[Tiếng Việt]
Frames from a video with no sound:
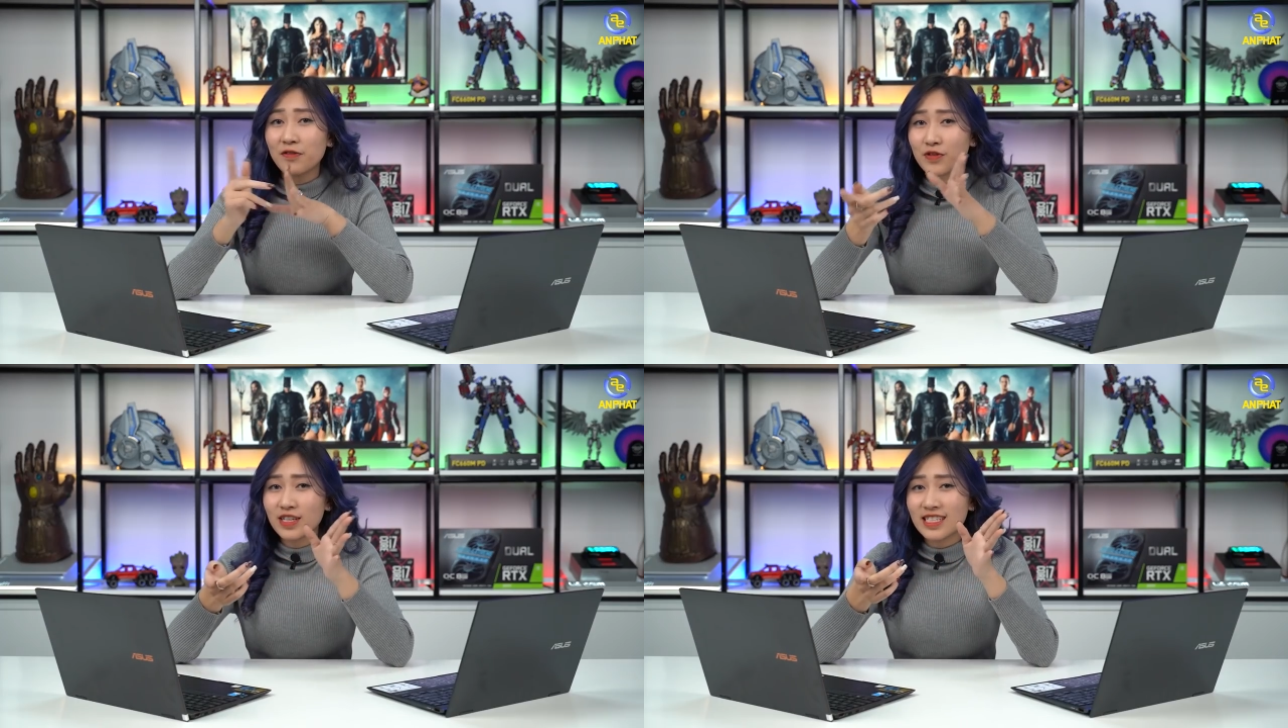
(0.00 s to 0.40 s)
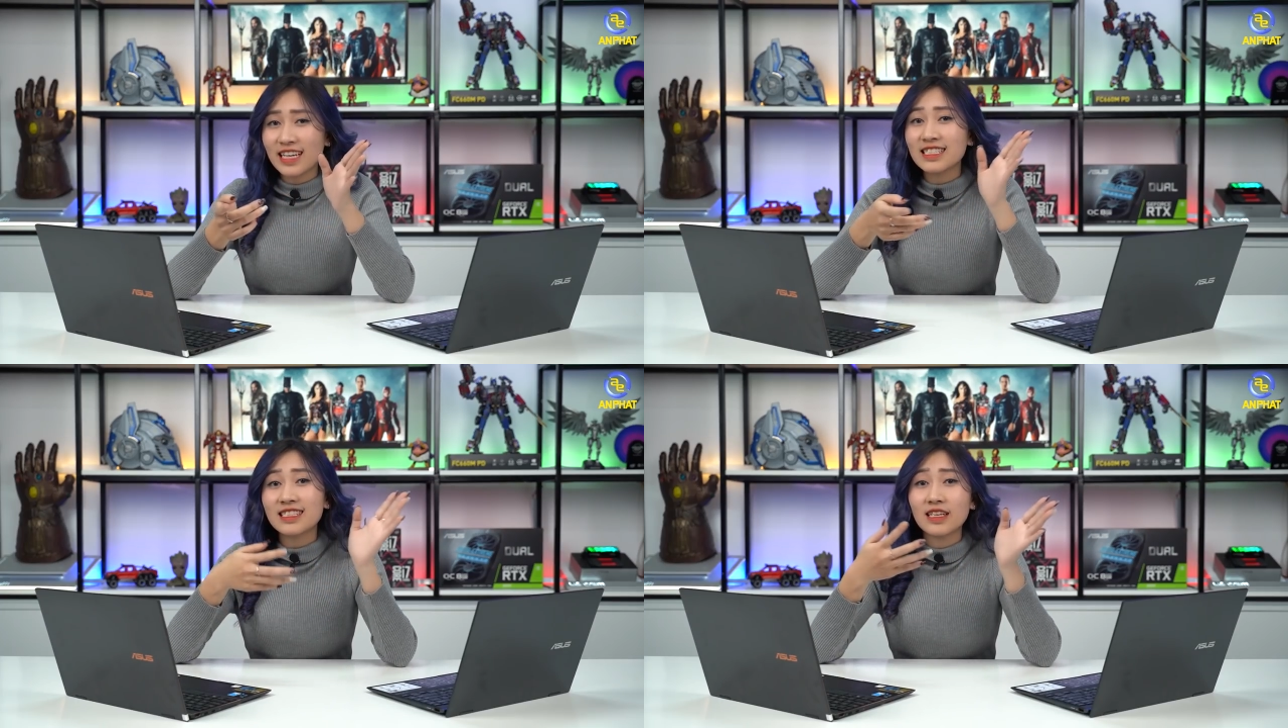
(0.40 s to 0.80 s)
vừa
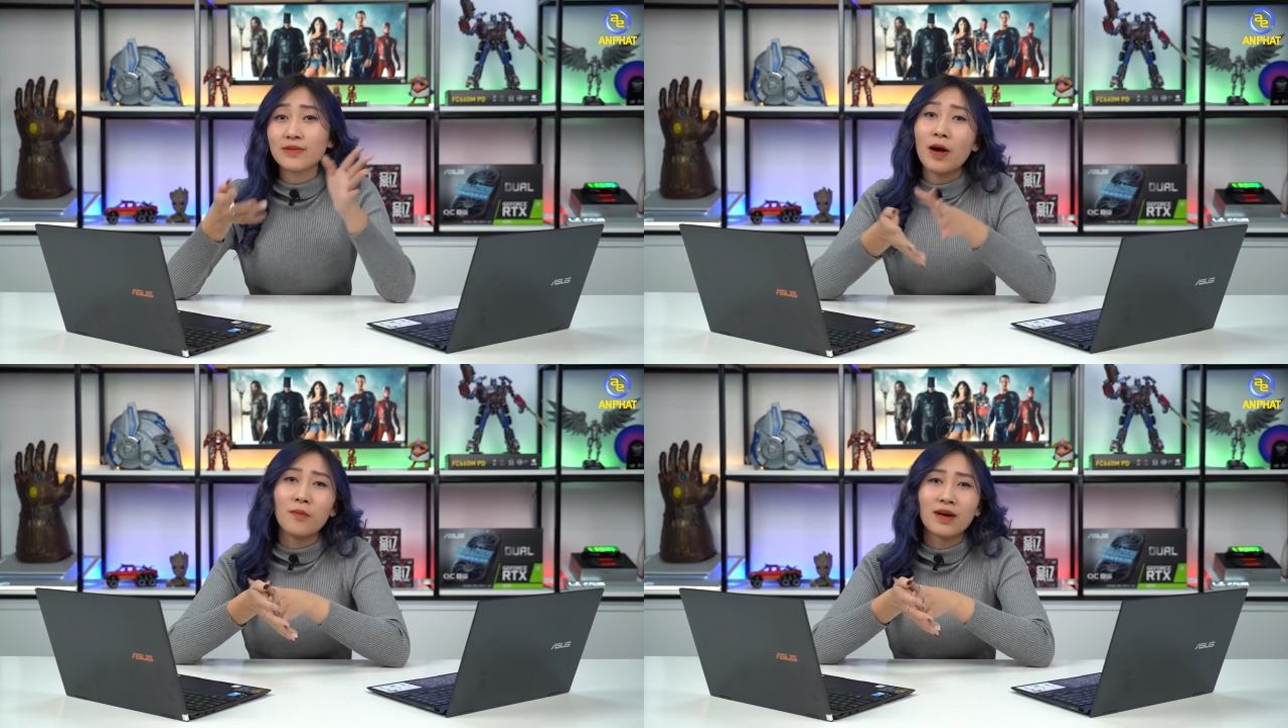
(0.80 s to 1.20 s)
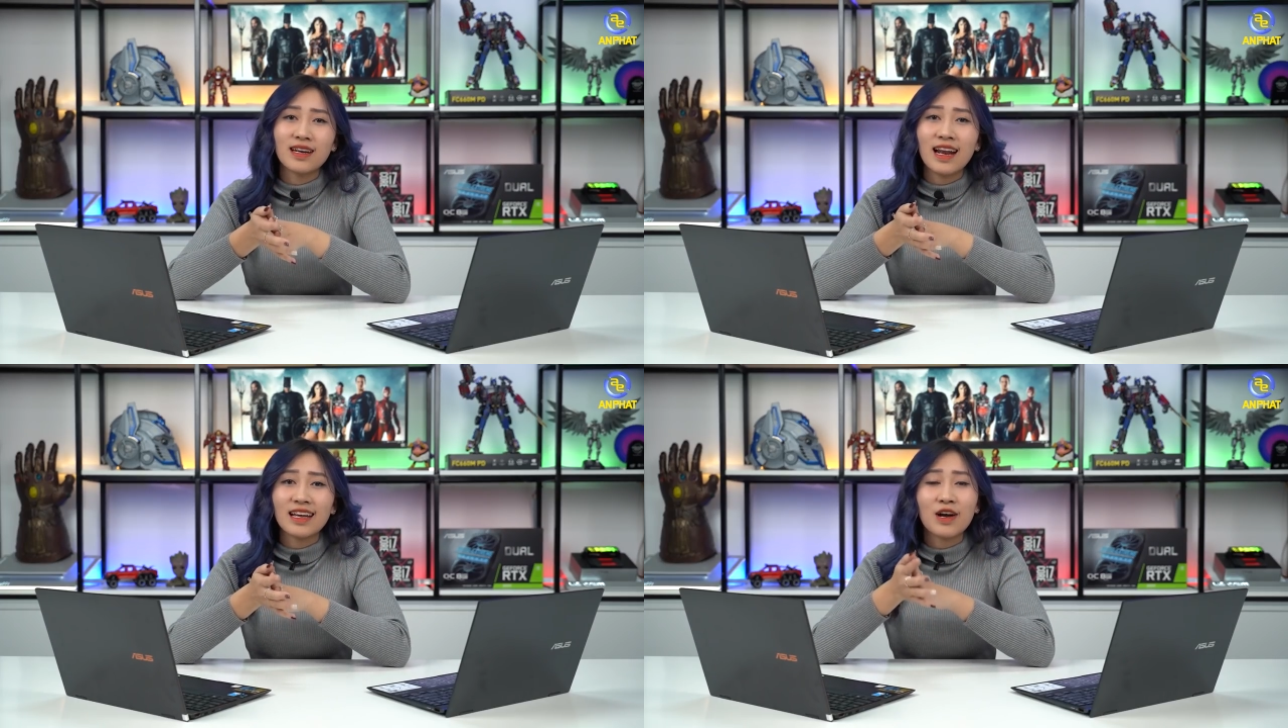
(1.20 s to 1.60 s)
nhanh tính bảo mật
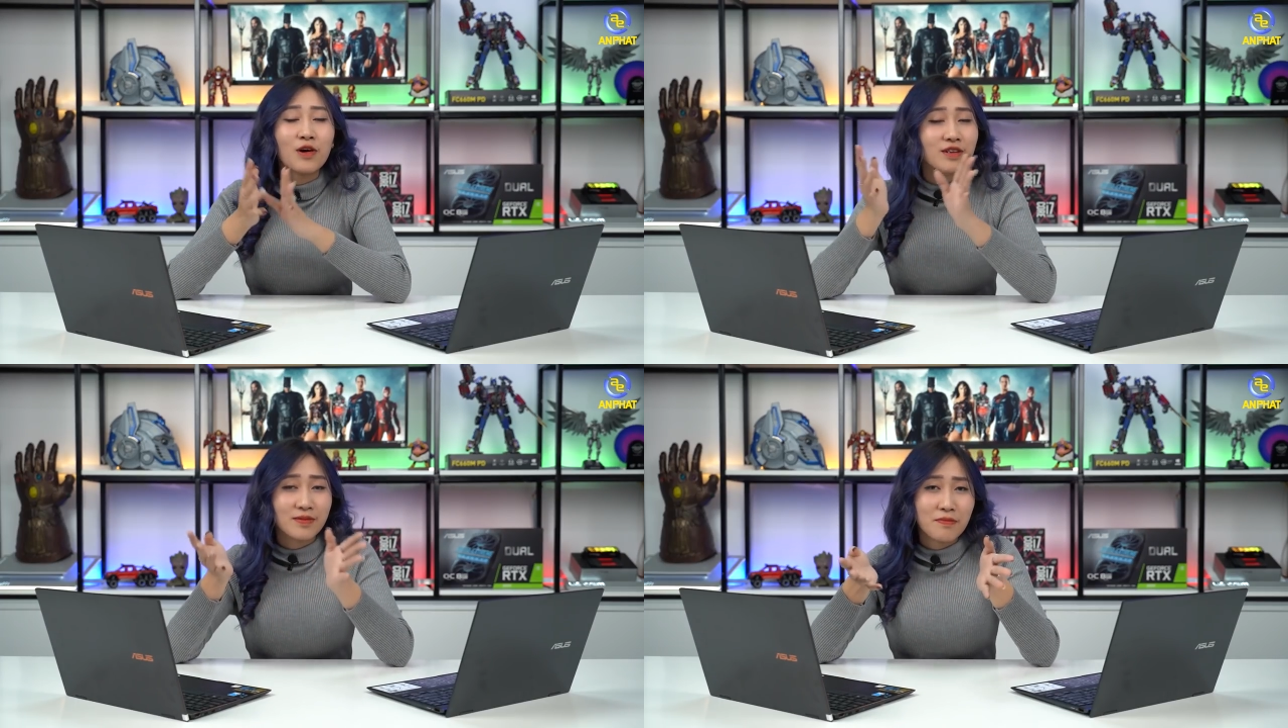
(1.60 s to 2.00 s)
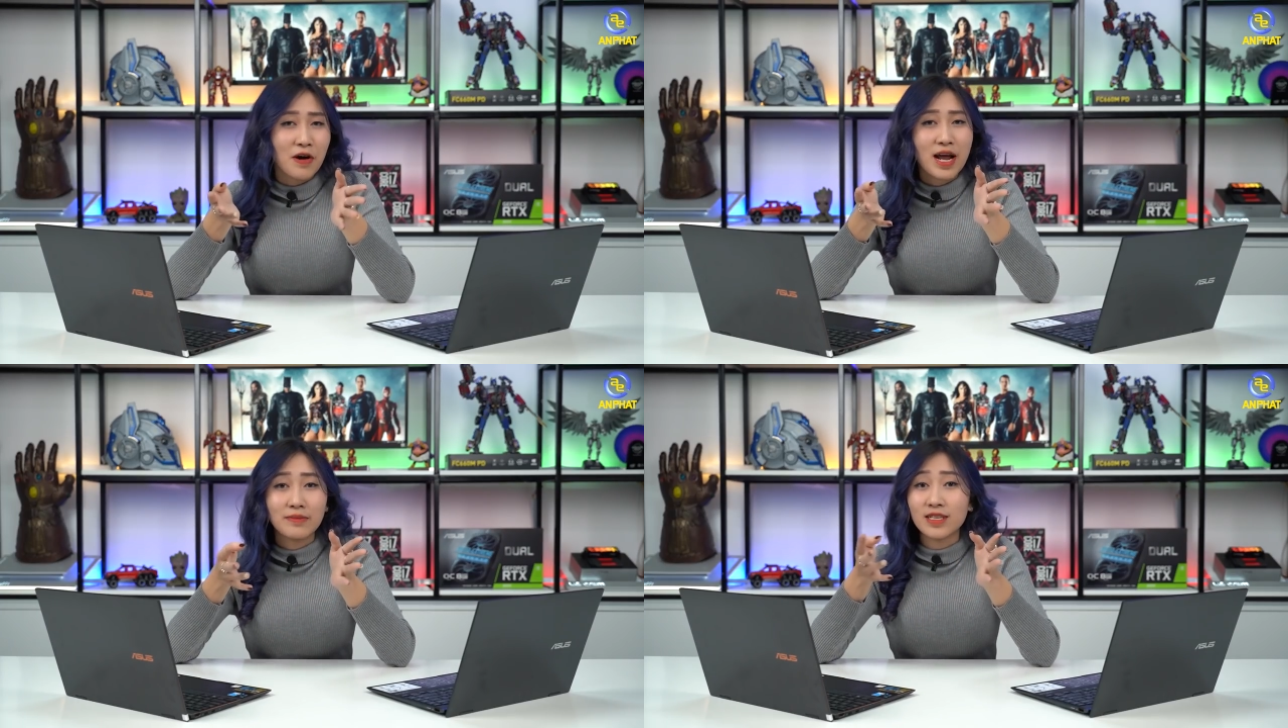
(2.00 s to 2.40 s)
lại còn được
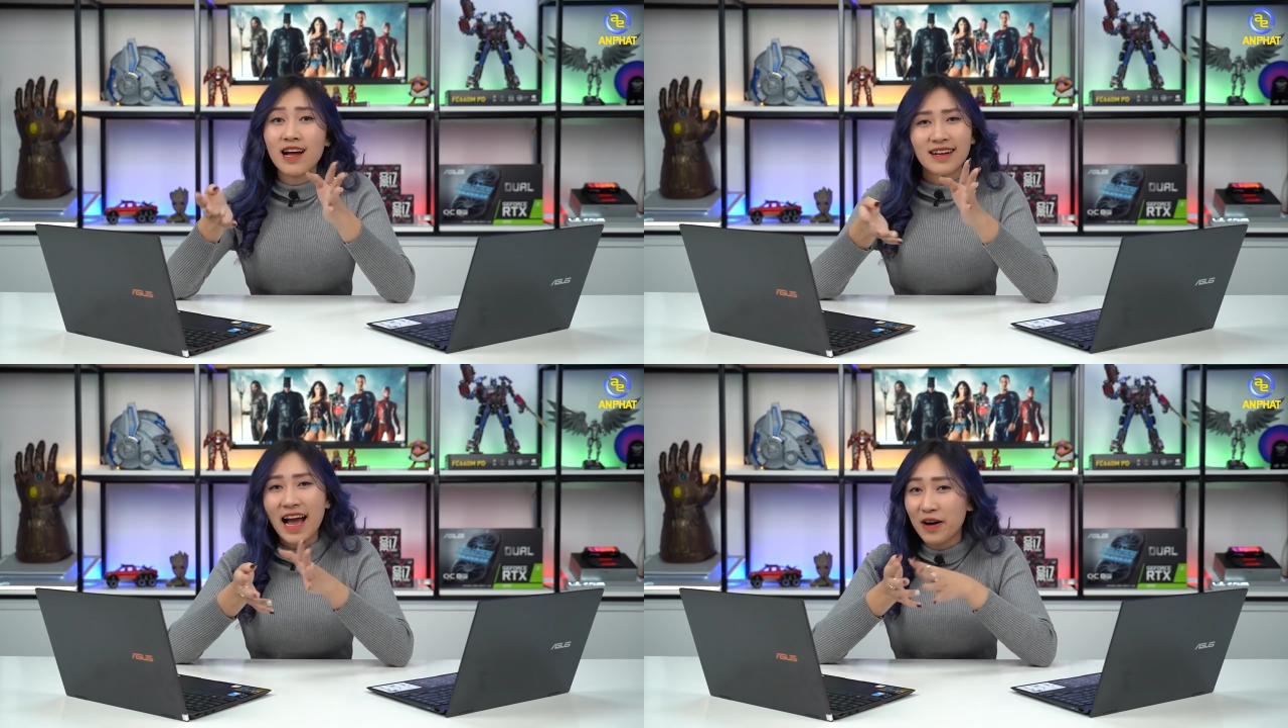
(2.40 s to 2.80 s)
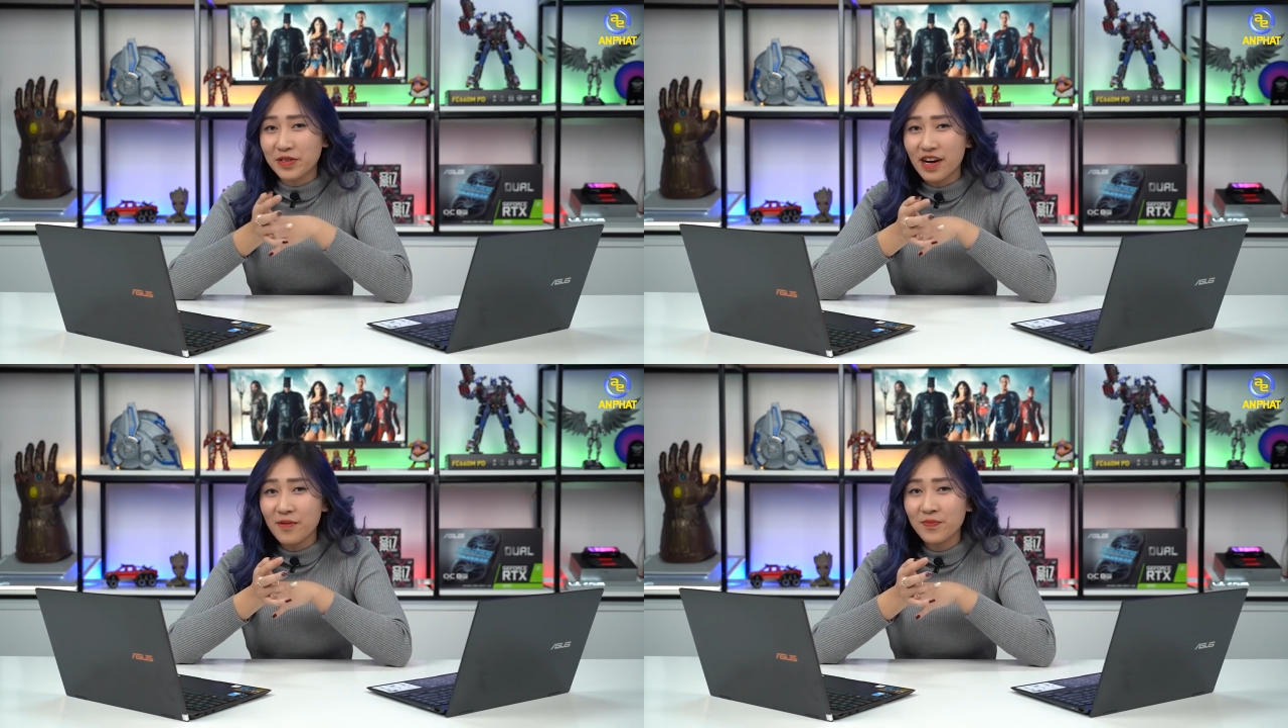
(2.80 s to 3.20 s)
bảo đảm rất là cao
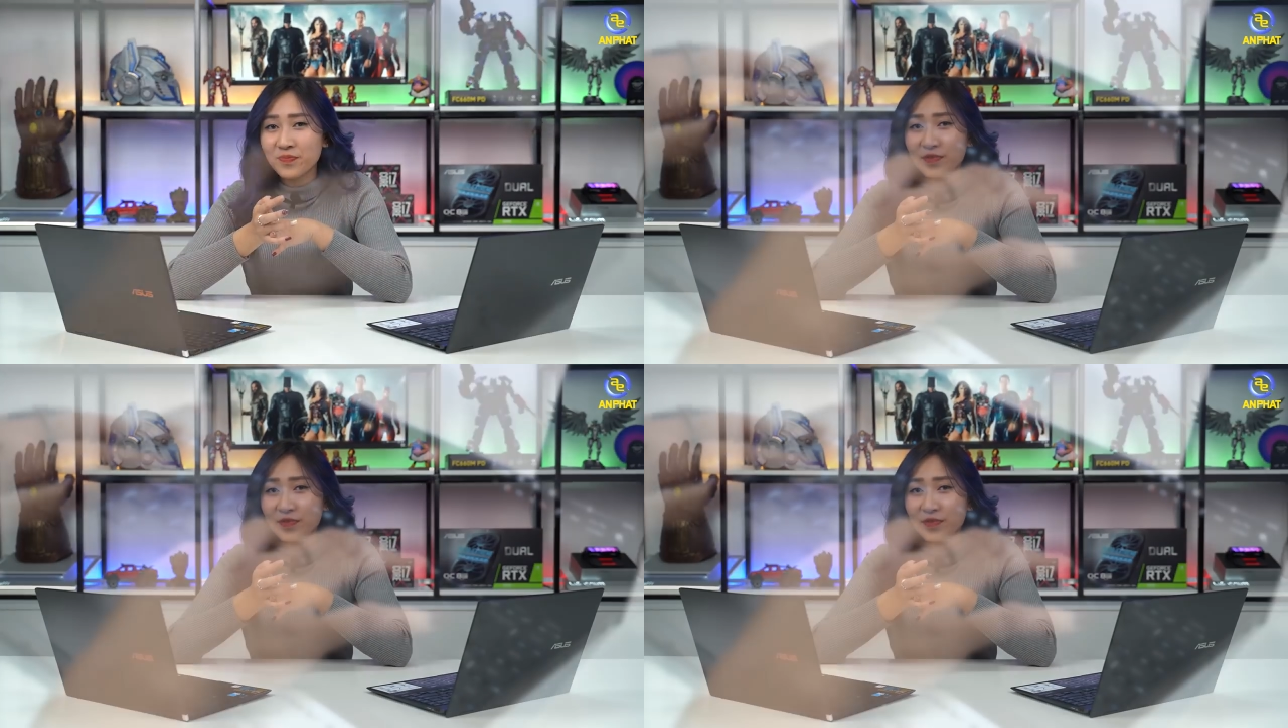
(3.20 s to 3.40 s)
nữa.